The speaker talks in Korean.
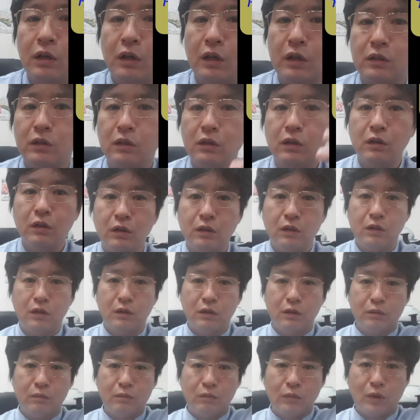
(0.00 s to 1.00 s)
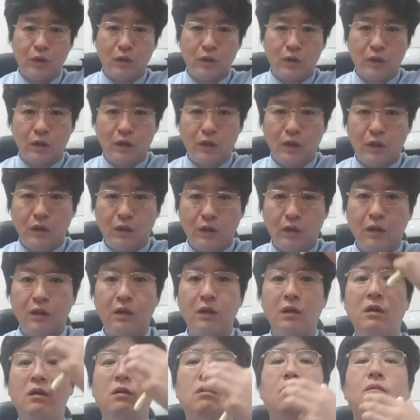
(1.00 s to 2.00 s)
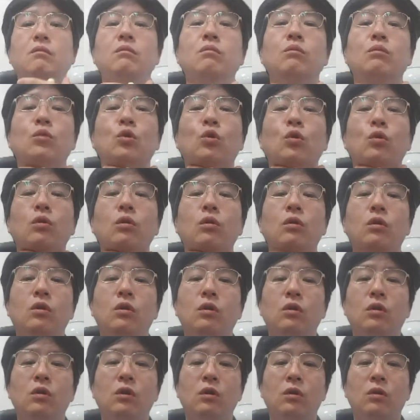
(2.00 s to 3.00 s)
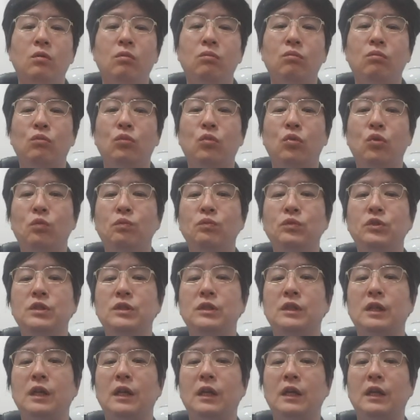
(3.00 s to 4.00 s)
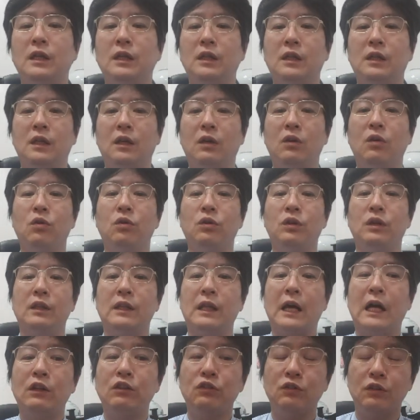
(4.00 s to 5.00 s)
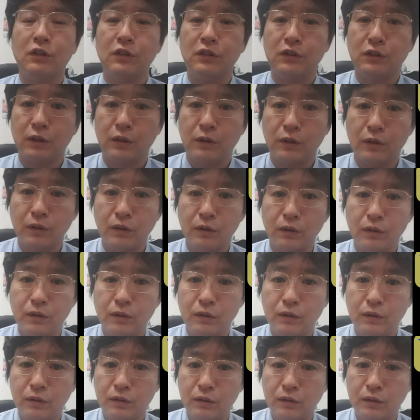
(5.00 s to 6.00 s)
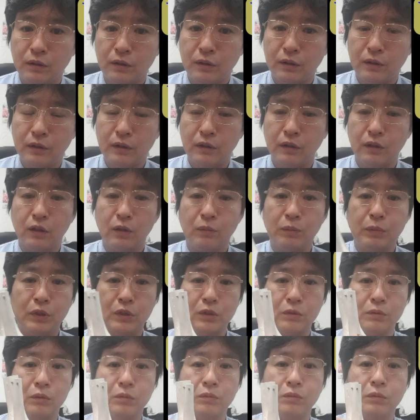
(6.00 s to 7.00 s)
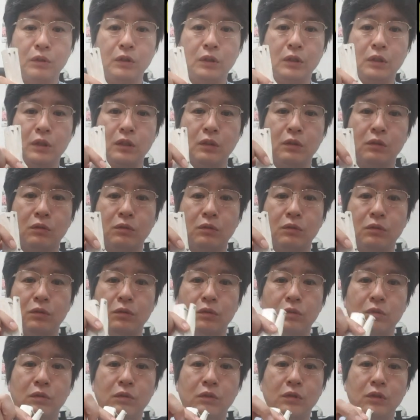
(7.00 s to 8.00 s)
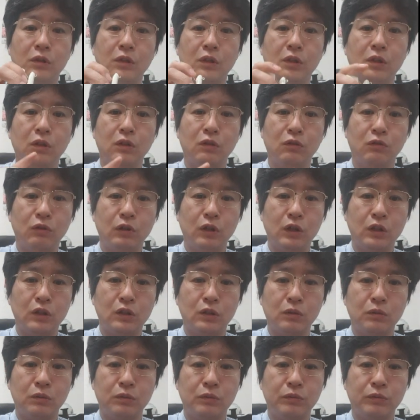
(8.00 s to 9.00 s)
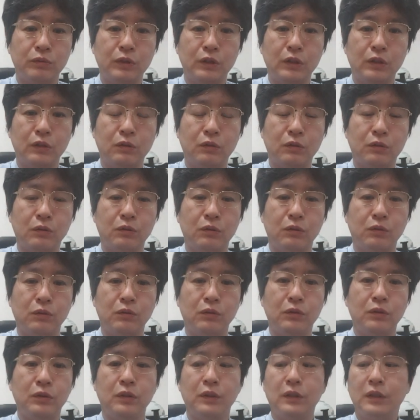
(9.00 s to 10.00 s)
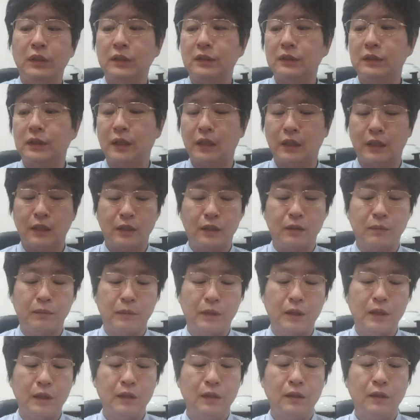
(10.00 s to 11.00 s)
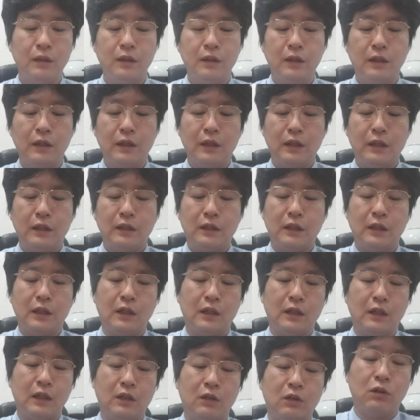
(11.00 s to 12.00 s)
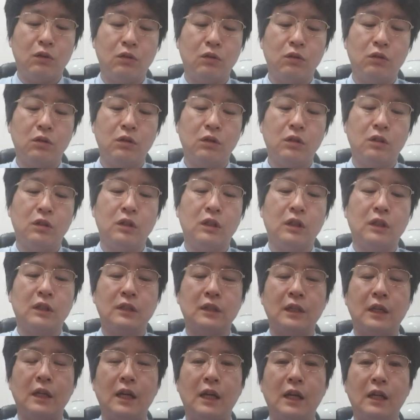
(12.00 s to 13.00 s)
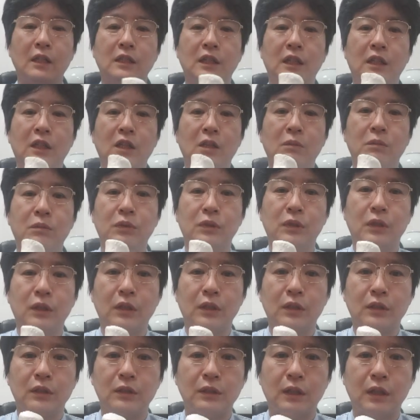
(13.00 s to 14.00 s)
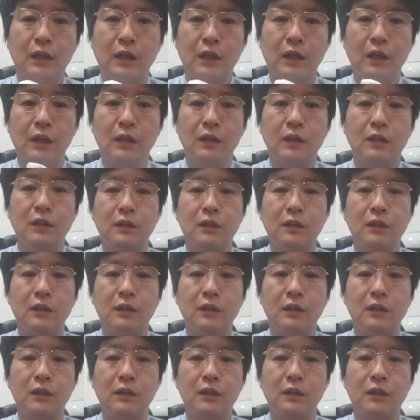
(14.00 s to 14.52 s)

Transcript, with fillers: 그래서 머리, 목, 몸체 이렇게 거골이 나뉘어져요. 옆에서 보면 이렇고, 뒤에서 보면 이렇고. 자, 그러면 제가 이 거골을 이렇게 싹 제껴 볼게요. 싹